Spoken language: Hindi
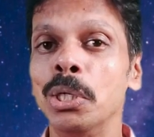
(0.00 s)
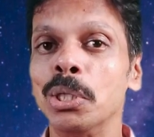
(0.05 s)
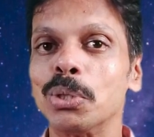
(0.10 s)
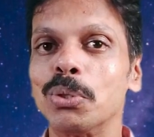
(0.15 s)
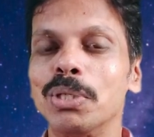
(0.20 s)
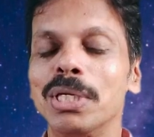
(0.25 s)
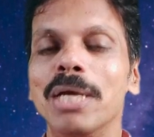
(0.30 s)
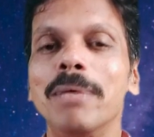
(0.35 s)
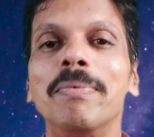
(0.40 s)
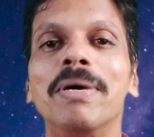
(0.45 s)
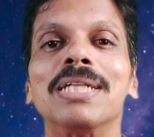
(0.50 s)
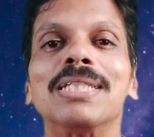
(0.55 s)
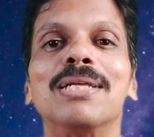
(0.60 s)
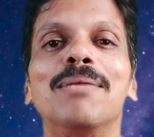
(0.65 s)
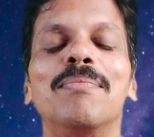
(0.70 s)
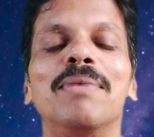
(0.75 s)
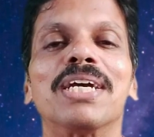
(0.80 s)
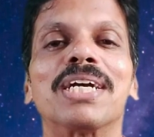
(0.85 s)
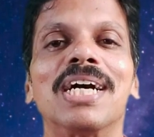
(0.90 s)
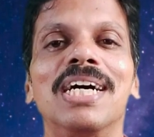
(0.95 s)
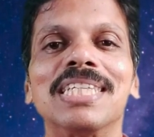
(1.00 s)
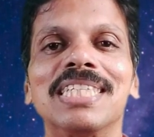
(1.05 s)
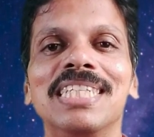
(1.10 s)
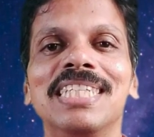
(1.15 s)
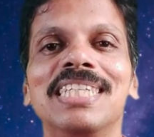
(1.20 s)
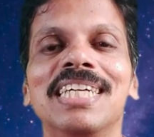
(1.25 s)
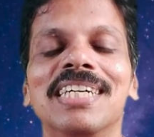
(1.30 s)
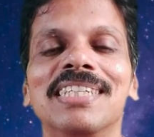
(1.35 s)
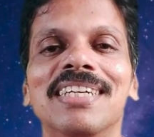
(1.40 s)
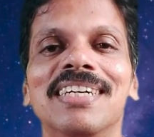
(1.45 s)
तो ये बात इनमें खासी
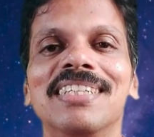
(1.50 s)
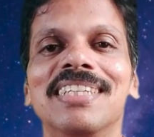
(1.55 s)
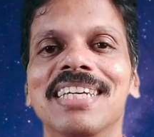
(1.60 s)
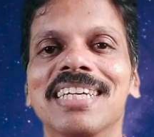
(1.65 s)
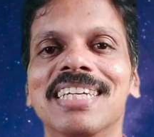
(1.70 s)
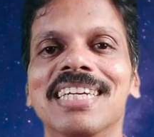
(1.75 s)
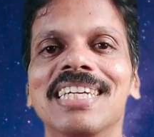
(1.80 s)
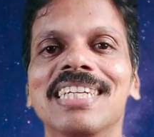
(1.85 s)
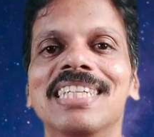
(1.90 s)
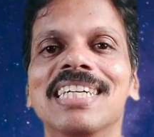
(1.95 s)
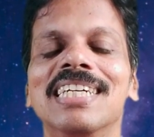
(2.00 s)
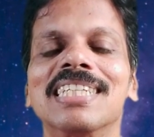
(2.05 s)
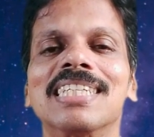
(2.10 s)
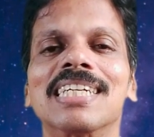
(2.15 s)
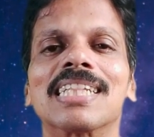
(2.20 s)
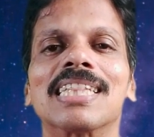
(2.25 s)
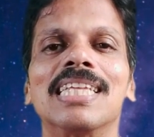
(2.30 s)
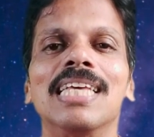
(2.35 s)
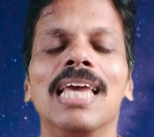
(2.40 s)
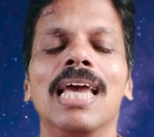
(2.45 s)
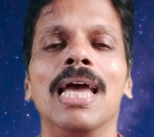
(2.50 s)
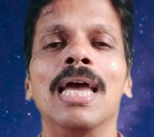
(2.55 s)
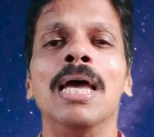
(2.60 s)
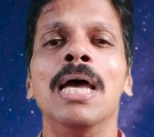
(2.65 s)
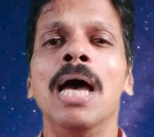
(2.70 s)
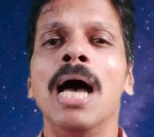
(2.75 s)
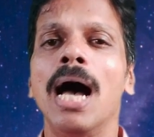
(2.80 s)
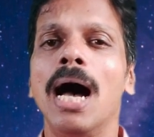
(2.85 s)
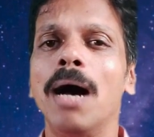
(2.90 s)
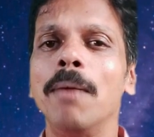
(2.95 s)
ज़्यादा देखी जा सकती है
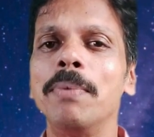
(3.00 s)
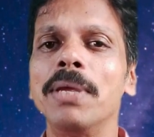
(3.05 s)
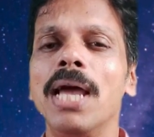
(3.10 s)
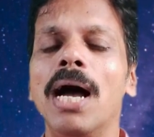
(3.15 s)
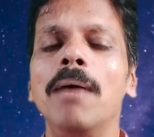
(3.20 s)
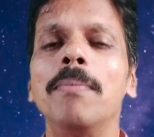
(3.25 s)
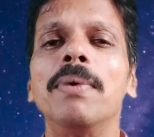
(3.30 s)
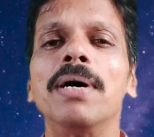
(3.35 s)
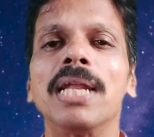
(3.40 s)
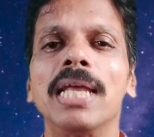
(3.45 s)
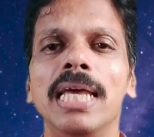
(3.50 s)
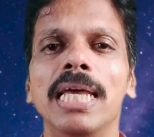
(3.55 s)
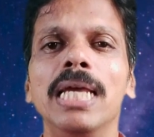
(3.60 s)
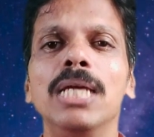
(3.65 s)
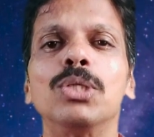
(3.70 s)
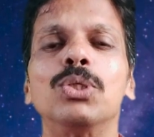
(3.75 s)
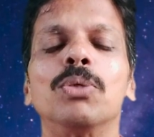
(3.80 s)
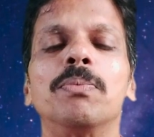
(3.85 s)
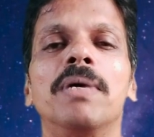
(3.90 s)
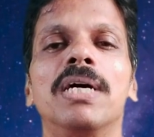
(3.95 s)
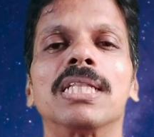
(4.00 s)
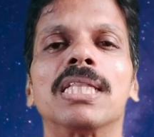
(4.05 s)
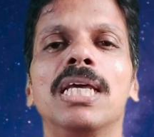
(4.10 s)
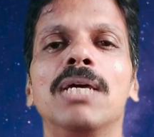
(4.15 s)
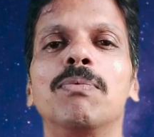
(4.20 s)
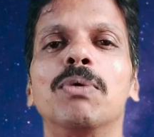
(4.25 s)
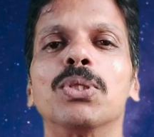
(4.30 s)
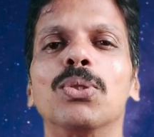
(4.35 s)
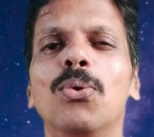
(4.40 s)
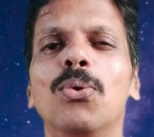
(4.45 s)
अब यहाँ पर एक जो बात है वो